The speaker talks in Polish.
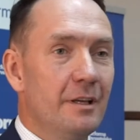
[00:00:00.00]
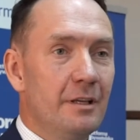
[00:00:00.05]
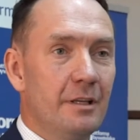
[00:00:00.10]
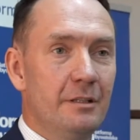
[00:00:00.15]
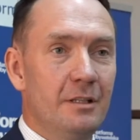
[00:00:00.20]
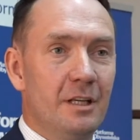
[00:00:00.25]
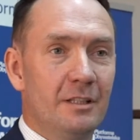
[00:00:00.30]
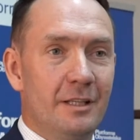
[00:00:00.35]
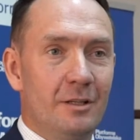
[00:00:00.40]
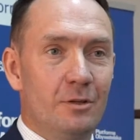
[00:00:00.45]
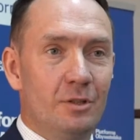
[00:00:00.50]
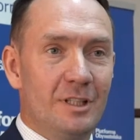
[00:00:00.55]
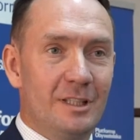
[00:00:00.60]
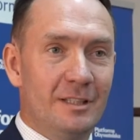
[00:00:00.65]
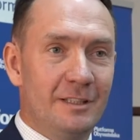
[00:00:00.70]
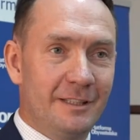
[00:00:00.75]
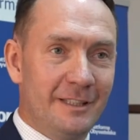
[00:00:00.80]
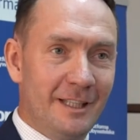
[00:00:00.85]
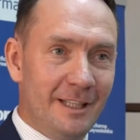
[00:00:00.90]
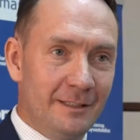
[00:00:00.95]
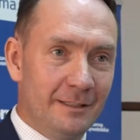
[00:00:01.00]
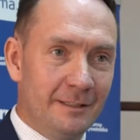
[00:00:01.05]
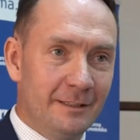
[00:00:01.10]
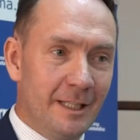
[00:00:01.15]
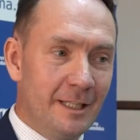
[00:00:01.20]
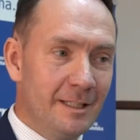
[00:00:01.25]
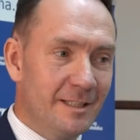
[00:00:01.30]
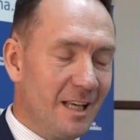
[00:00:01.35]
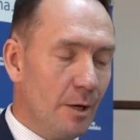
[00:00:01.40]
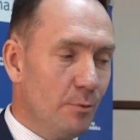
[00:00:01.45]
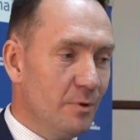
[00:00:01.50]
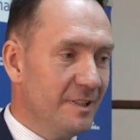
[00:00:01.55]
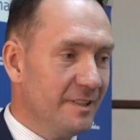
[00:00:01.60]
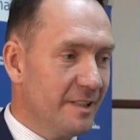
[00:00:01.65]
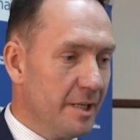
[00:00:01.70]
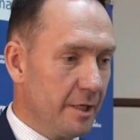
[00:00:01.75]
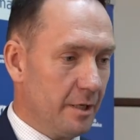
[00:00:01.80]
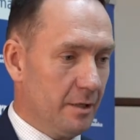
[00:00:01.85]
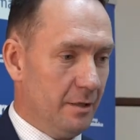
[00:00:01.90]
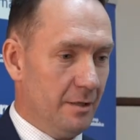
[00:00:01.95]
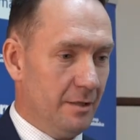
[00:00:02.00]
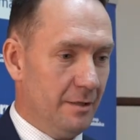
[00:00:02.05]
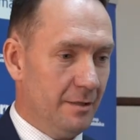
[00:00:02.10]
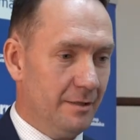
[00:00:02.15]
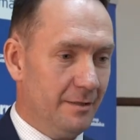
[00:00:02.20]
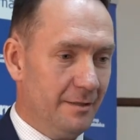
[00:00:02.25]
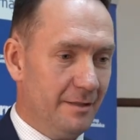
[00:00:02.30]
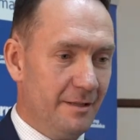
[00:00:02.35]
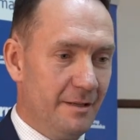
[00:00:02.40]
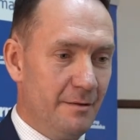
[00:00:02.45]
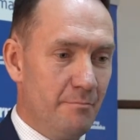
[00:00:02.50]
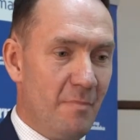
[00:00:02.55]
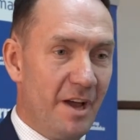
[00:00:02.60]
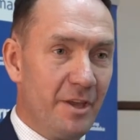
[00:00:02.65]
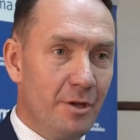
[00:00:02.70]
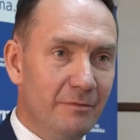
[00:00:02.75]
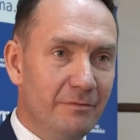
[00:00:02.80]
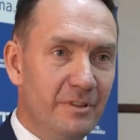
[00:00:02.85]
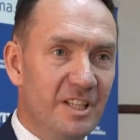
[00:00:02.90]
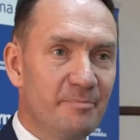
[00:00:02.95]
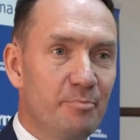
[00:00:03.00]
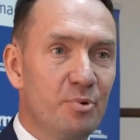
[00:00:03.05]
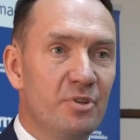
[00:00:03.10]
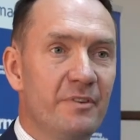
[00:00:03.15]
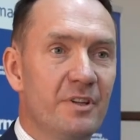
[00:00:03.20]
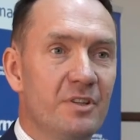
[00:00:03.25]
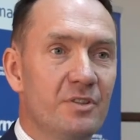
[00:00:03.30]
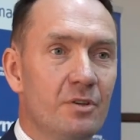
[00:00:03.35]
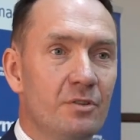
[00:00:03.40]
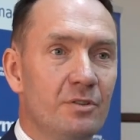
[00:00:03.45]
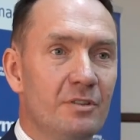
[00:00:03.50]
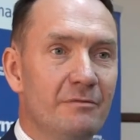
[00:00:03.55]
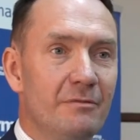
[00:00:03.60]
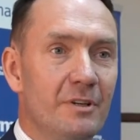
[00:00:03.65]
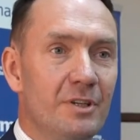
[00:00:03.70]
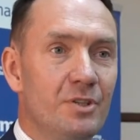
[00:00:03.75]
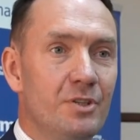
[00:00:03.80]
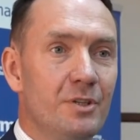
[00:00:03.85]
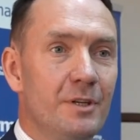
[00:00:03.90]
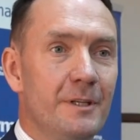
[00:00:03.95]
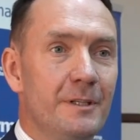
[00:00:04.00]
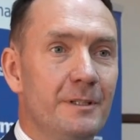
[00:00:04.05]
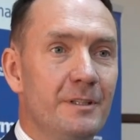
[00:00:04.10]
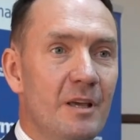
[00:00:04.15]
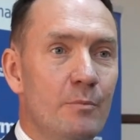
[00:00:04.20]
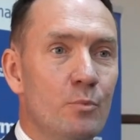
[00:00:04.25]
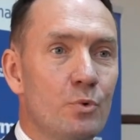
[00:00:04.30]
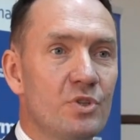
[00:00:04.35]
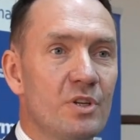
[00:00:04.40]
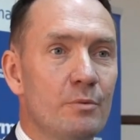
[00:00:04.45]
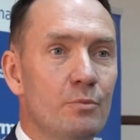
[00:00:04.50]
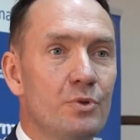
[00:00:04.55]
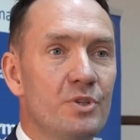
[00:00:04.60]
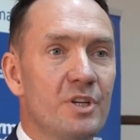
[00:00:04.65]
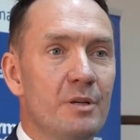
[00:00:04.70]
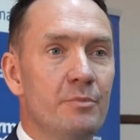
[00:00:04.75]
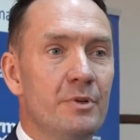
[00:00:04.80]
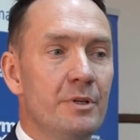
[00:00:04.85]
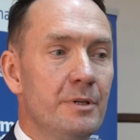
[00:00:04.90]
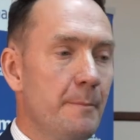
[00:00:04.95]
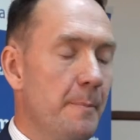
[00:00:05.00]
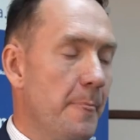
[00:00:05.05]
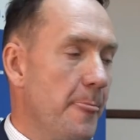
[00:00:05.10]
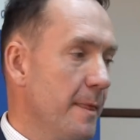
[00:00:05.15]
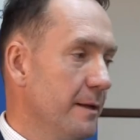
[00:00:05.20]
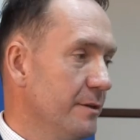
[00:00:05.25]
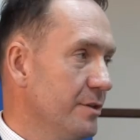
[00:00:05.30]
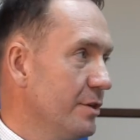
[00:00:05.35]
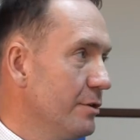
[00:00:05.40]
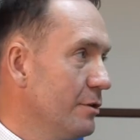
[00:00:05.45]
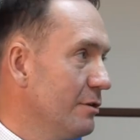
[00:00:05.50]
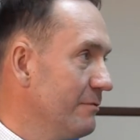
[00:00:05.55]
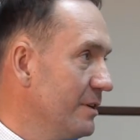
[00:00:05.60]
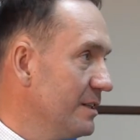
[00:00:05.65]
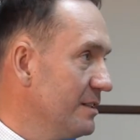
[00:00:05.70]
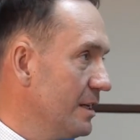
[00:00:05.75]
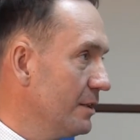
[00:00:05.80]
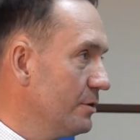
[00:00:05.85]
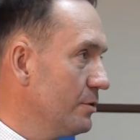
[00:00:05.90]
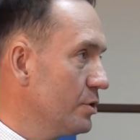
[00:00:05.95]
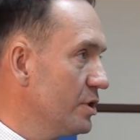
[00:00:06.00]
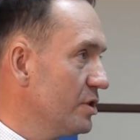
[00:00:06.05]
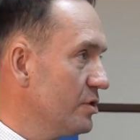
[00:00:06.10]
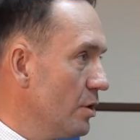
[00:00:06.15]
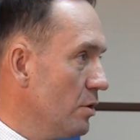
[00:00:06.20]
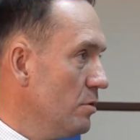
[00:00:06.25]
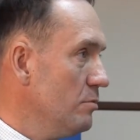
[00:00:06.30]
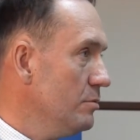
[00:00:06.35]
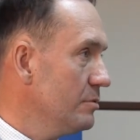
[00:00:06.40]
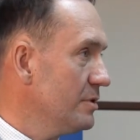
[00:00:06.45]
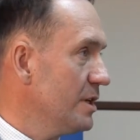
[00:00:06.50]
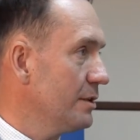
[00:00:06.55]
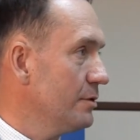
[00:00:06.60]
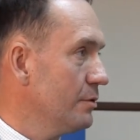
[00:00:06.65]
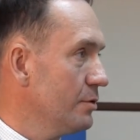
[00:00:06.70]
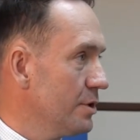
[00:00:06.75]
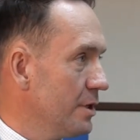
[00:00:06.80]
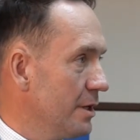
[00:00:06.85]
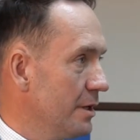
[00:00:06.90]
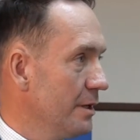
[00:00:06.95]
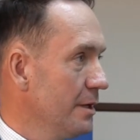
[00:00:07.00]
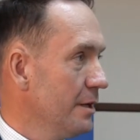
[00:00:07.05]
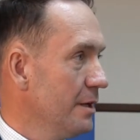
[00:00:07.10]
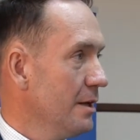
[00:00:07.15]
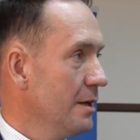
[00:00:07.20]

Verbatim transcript: I dlatego te, te, ten cały cykl majowy jest poświęcony właśnie temu, że możemy dziękować za to, że są, za to, że